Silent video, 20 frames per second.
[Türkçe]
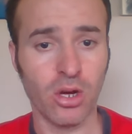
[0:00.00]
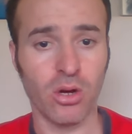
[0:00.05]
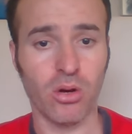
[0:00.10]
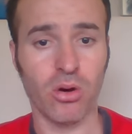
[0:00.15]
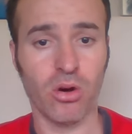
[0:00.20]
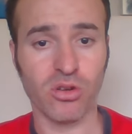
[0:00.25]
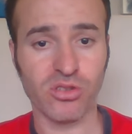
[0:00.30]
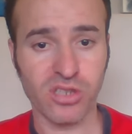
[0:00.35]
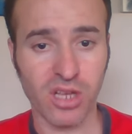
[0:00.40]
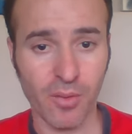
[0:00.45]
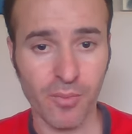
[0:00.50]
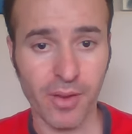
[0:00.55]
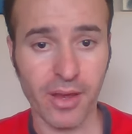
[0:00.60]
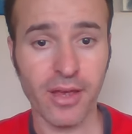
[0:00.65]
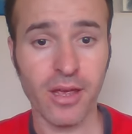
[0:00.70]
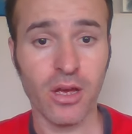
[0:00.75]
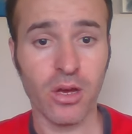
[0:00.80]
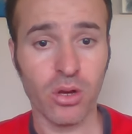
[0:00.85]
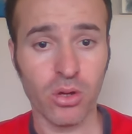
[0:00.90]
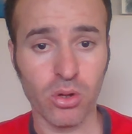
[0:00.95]
Osman
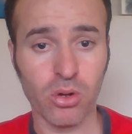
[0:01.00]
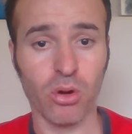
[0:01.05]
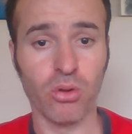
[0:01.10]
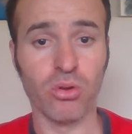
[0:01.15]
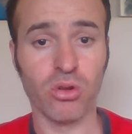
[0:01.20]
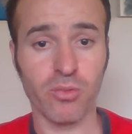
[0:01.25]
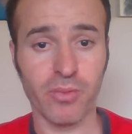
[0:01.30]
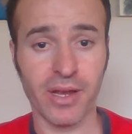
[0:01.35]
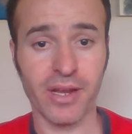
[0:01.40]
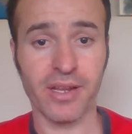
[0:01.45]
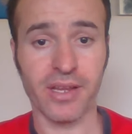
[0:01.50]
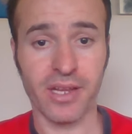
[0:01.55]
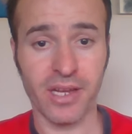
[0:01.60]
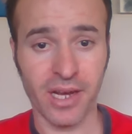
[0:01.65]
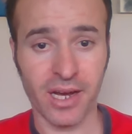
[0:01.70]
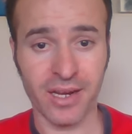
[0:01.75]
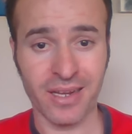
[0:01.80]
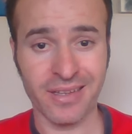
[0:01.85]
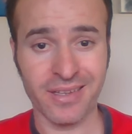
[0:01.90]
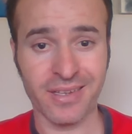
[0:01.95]
Bey, Konur Bey'in
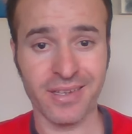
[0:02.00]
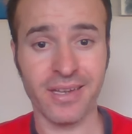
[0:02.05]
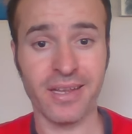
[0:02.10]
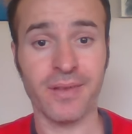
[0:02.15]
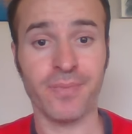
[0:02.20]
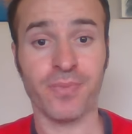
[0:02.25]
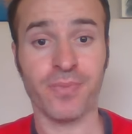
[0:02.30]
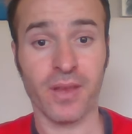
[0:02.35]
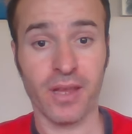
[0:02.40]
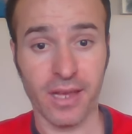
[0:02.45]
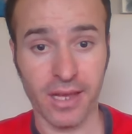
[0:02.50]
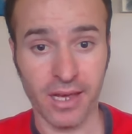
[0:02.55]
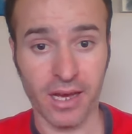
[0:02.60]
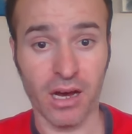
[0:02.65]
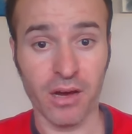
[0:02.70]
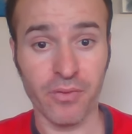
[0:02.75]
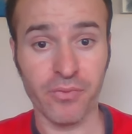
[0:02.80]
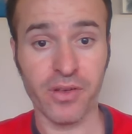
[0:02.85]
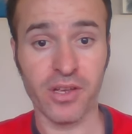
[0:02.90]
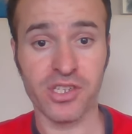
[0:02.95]
ihanetini e,
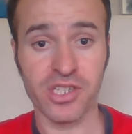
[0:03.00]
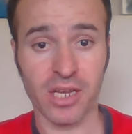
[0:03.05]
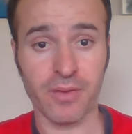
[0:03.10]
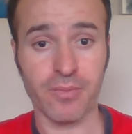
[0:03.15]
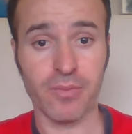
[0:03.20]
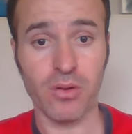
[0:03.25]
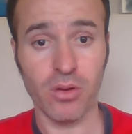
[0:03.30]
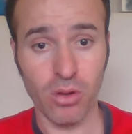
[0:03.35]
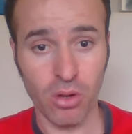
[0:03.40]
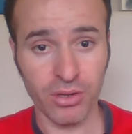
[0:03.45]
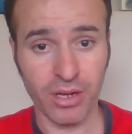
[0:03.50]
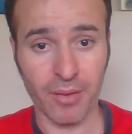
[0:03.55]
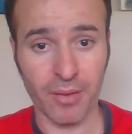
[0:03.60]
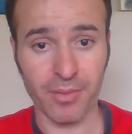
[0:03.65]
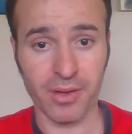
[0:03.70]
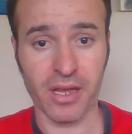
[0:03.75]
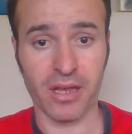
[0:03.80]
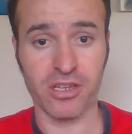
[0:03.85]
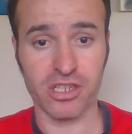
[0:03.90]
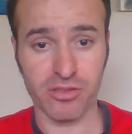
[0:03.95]
AF'ye çekme önemli
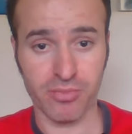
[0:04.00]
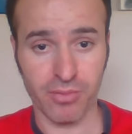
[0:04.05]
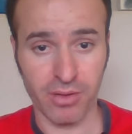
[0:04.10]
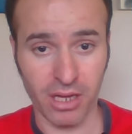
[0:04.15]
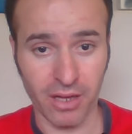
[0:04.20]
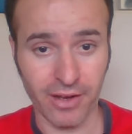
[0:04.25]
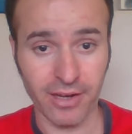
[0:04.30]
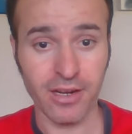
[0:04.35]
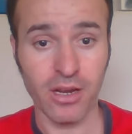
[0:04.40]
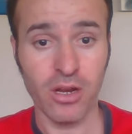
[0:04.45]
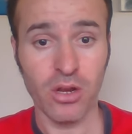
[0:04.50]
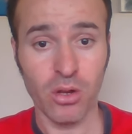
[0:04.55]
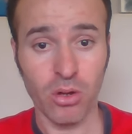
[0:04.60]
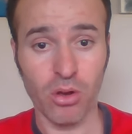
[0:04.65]
gelişmeler var.